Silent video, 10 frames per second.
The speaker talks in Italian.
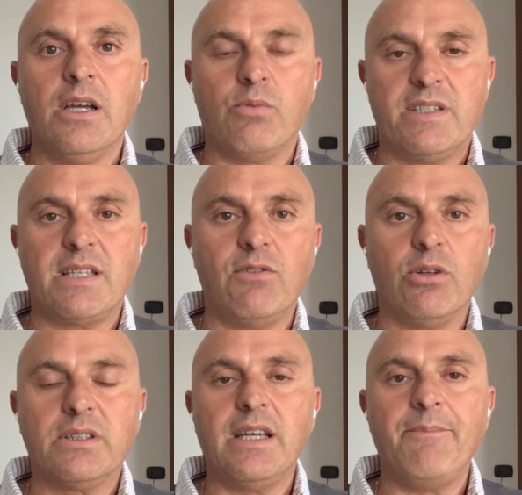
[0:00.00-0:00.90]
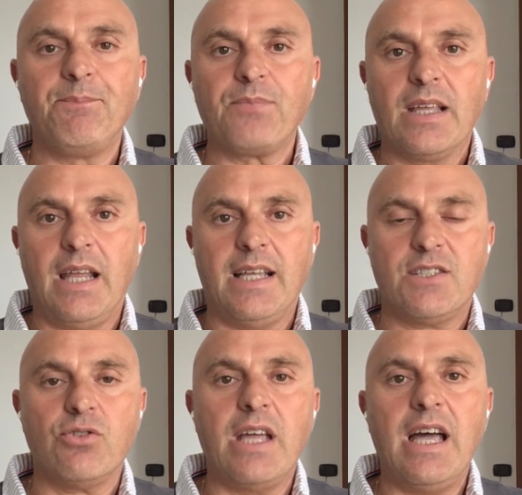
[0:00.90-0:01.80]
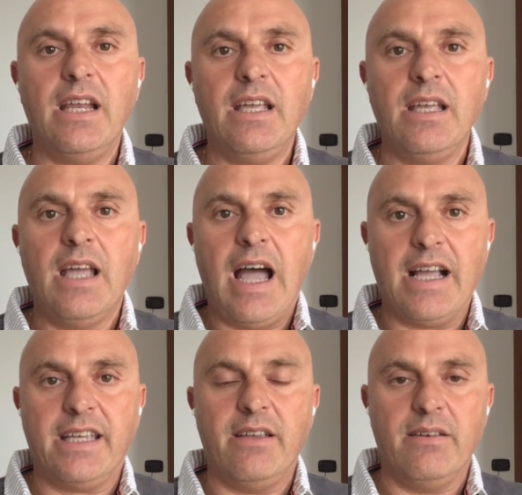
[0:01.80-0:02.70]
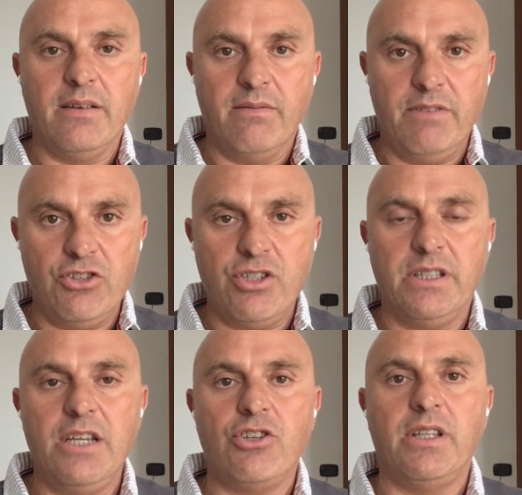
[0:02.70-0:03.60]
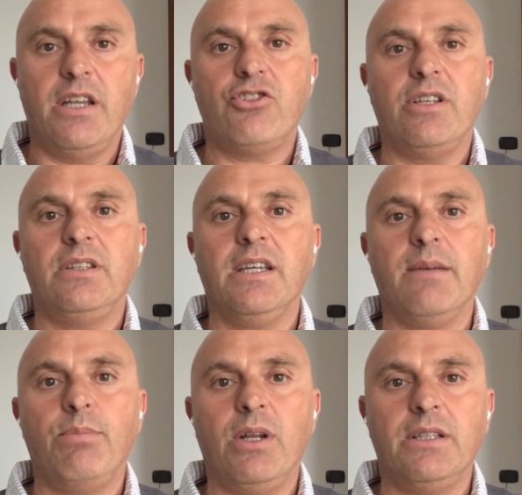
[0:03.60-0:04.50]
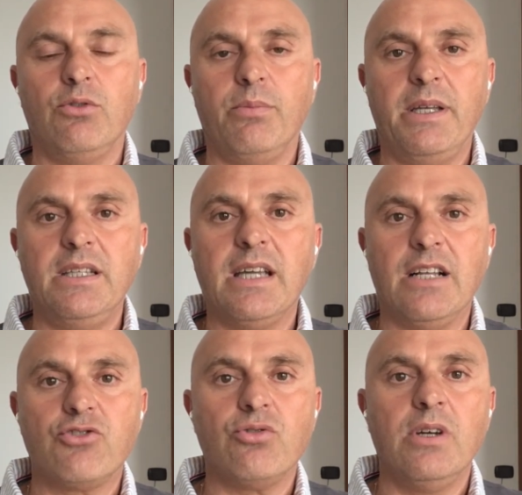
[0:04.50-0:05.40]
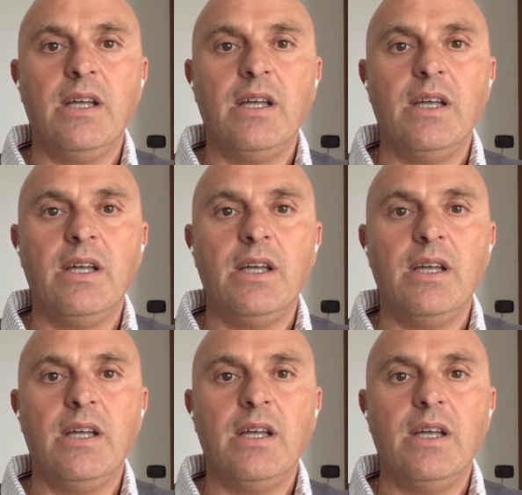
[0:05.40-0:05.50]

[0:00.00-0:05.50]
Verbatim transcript: Questa volta la nazionale, anche vincitrice dei recenti campionati europei di calcio,